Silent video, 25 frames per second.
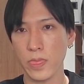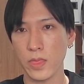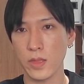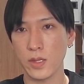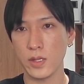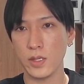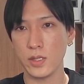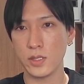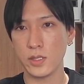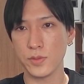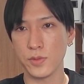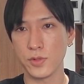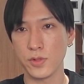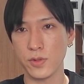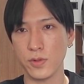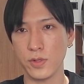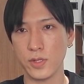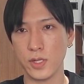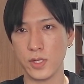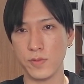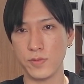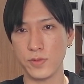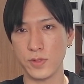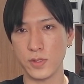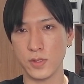いつも通り
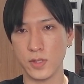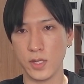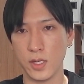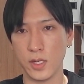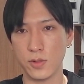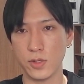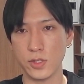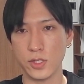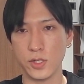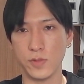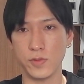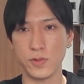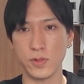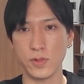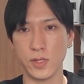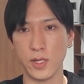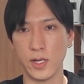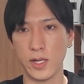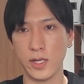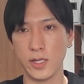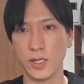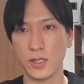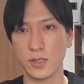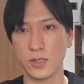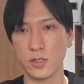デートリシフトって来
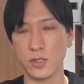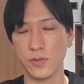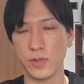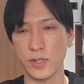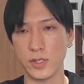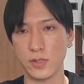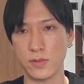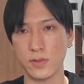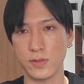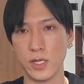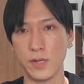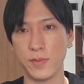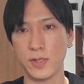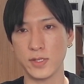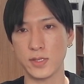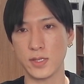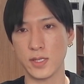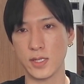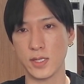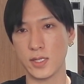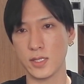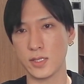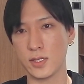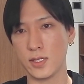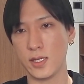月相場に備えますって
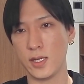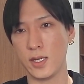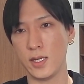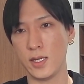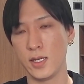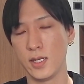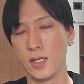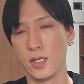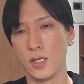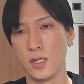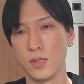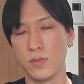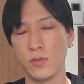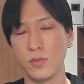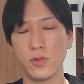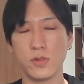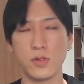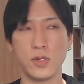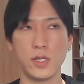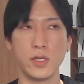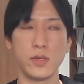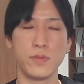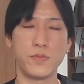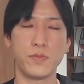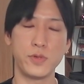形で、もうあ
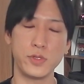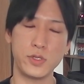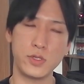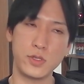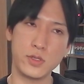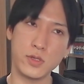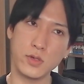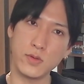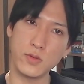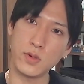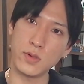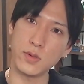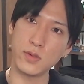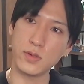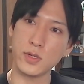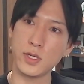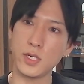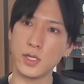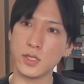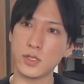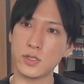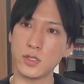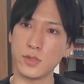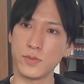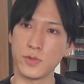の、ポジションを
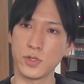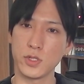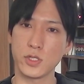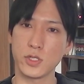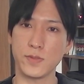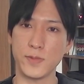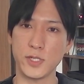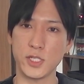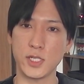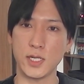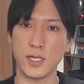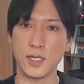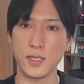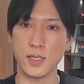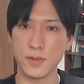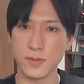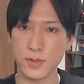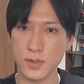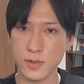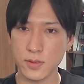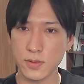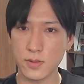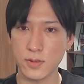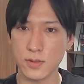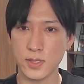オールキャッシュに戻しました。
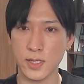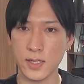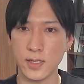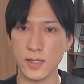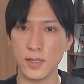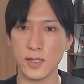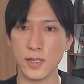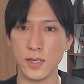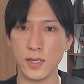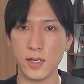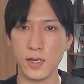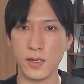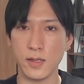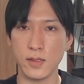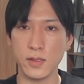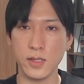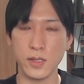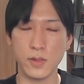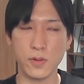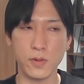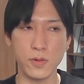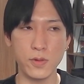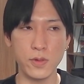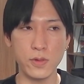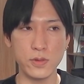この段階で。で、
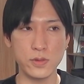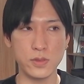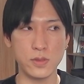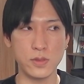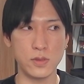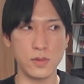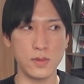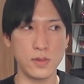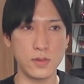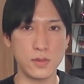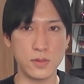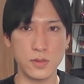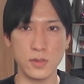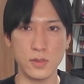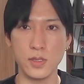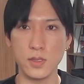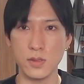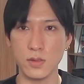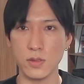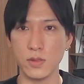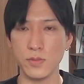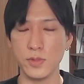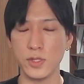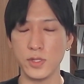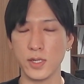このツイート
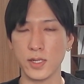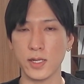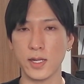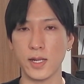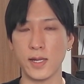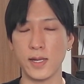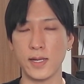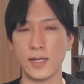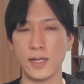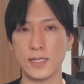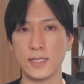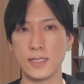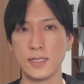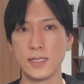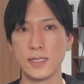を見てから、